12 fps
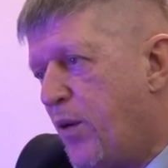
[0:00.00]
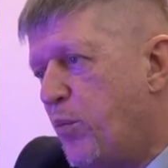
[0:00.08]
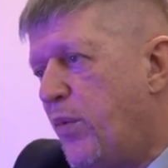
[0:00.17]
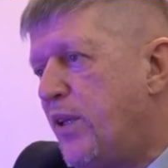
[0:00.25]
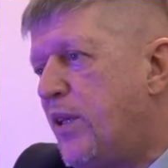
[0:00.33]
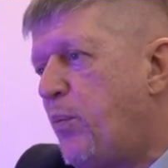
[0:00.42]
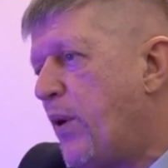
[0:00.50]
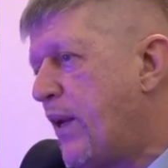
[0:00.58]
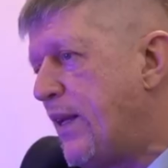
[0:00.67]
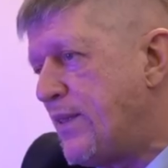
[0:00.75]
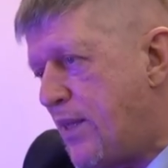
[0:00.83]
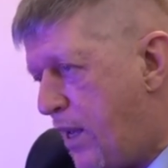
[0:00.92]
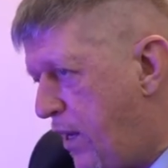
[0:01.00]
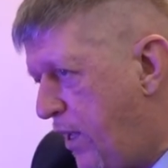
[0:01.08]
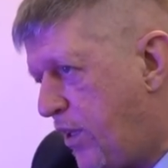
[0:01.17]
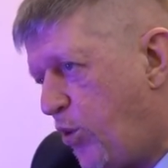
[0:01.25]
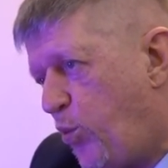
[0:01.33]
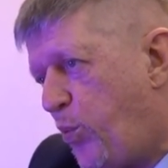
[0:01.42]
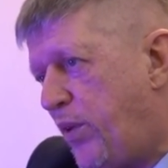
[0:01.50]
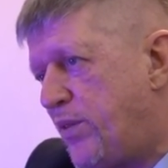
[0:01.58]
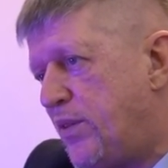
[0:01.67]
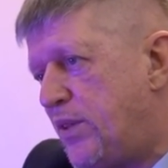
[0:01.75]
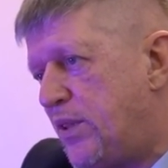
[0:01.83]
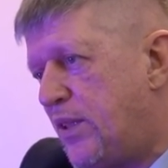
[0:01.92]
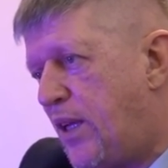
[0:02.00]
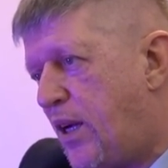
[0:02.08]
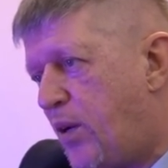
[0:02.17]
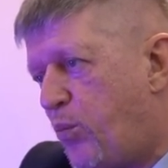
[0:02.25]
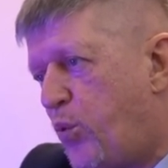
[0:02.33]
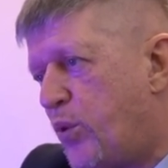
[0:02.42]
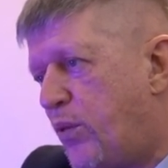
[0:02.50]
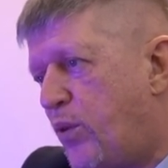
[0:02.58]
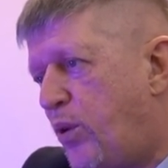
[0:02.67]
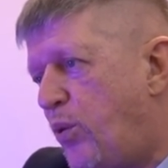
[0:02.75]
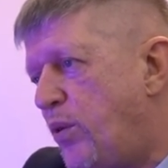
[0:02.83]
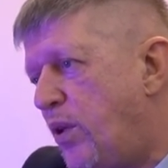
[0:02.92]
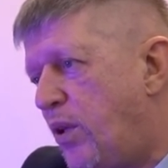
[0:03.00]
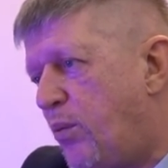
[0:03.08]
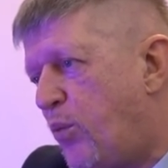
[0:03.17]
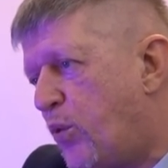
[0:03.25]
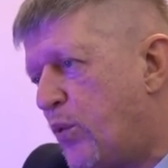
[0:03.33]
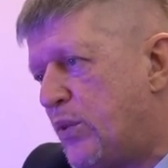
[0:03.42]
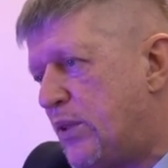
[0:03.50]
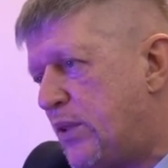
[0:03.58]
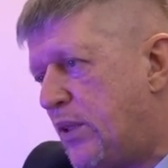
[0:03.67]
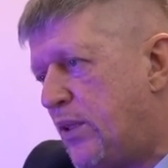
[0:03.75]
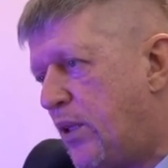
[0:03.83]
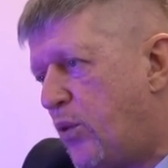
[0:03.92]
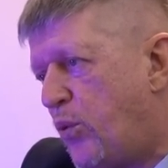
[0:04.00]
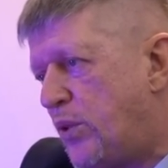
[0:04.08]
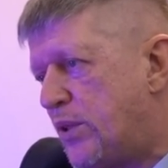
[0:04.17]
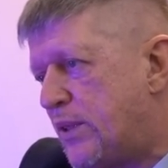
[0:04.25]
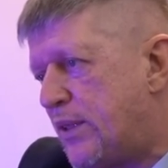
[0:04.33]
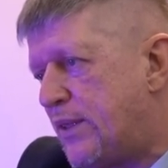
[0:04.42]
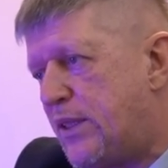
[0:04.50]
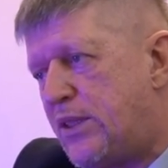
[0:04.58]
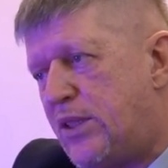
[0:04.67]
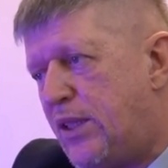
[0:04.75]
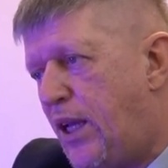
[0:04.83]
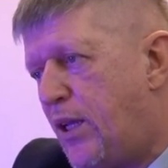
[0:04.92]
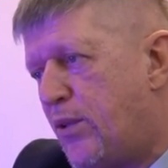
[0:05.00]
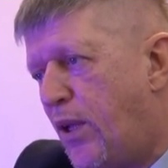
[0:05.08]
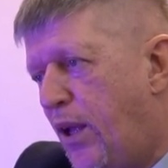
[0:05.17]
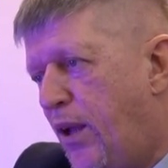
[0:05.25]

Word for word: Мы это показали, этому посвящена работа. Вот люди не могут сосредоточиться и сочиняют.